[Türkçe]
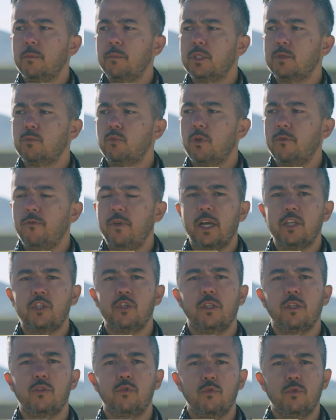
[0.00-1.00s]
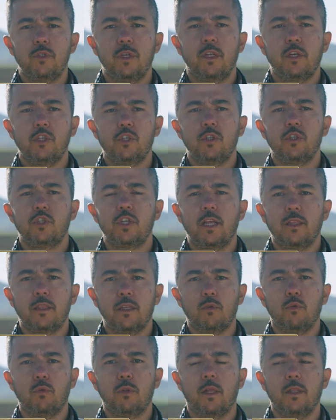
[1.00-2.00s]
Biz burada vilanç anacı üzerine aşılı
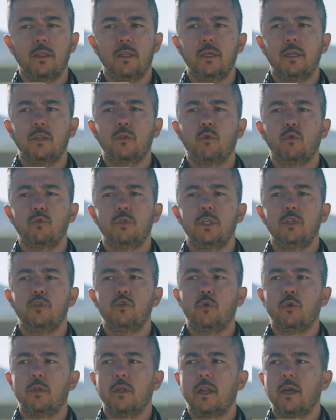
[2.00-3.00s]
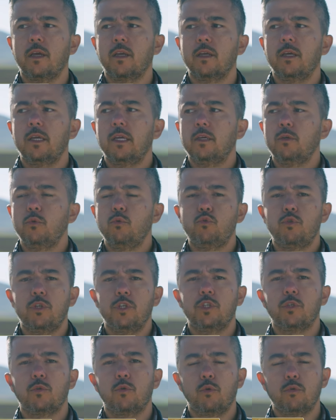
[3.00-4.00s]
Chandler kullandık. Tozlayıcı olarak 3
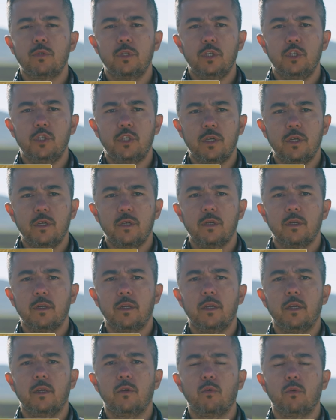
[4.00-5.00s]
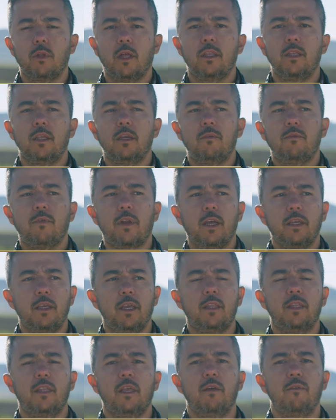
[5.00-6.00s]
çeşit dozlayıcı e, kullandık.
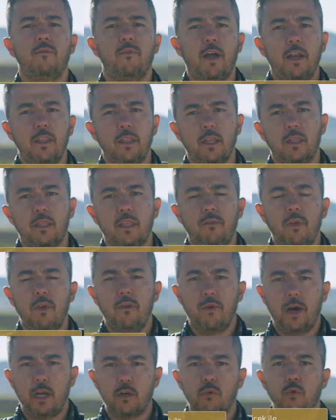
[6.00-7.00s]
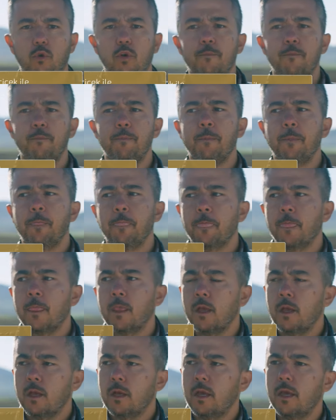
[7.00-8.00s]
Frankette, Fernette ve Ivarto.
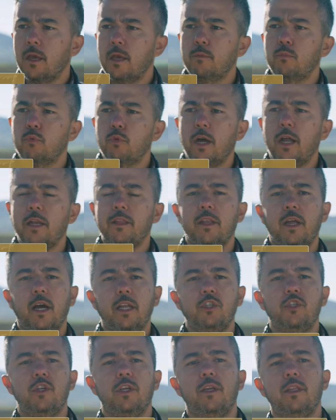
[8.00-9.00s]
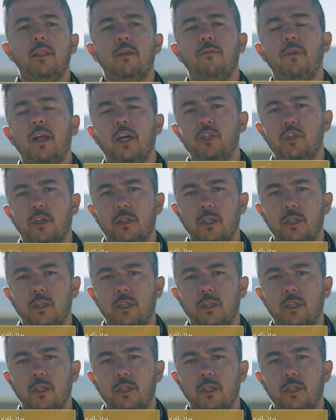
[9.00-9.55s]
E, bunlar yine aynı şekilde bilanç